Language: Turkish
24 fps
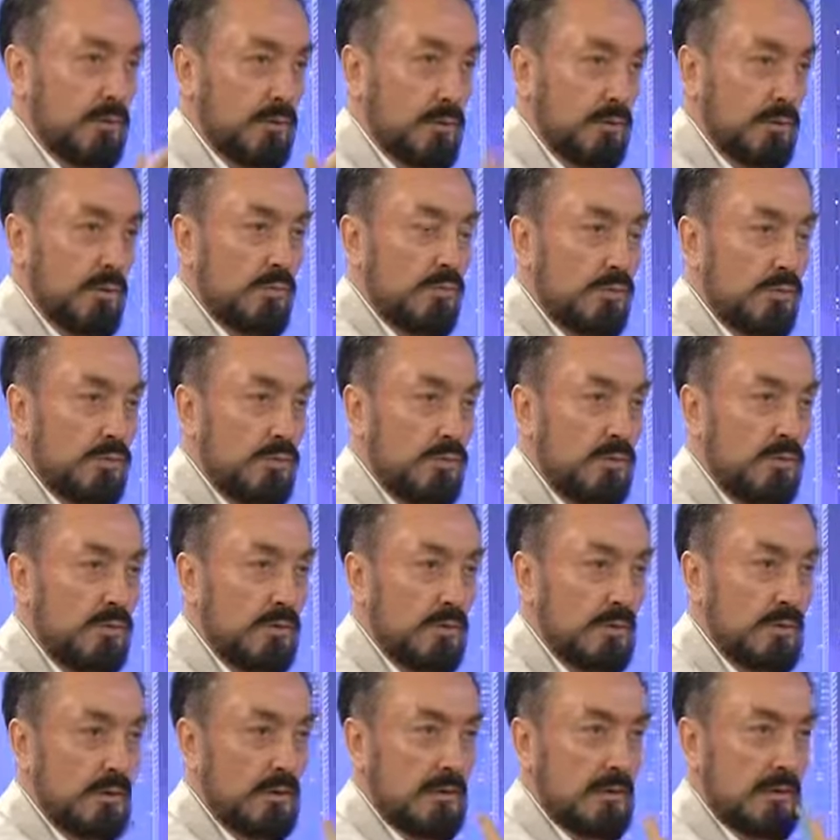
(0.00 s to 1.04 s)
Ölmüştür.
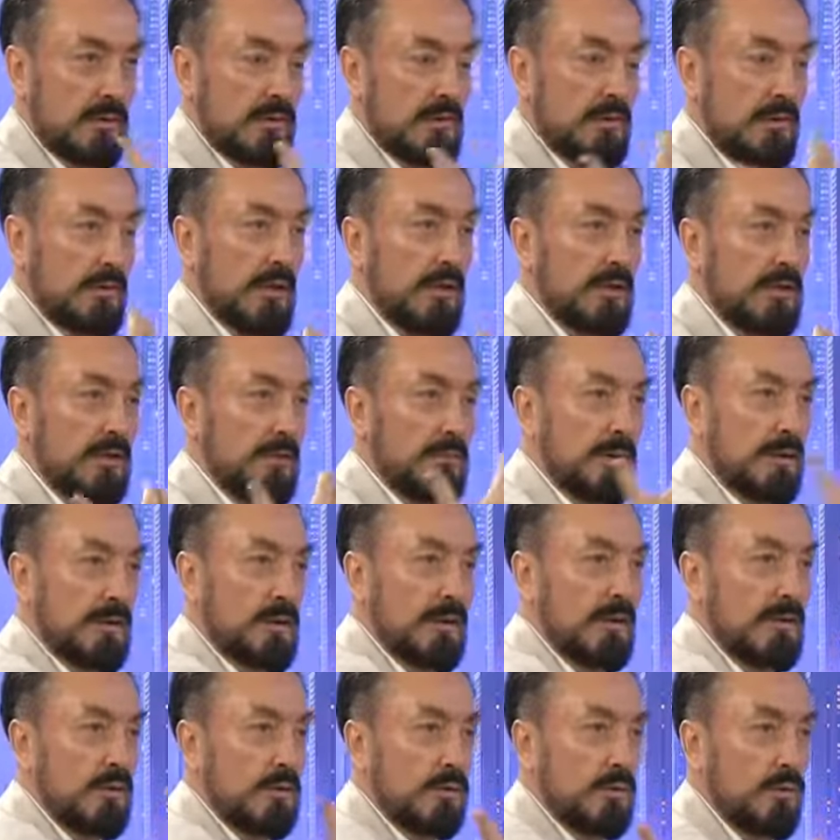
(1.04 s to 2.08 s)
Kendi
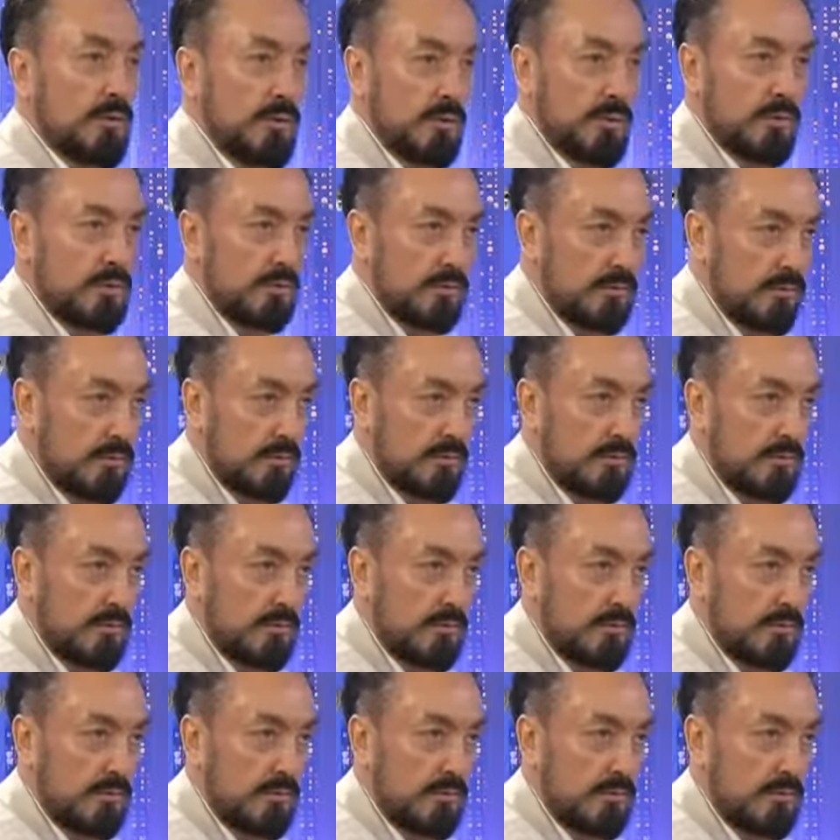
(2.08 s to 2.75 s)
bedenini görüyordur.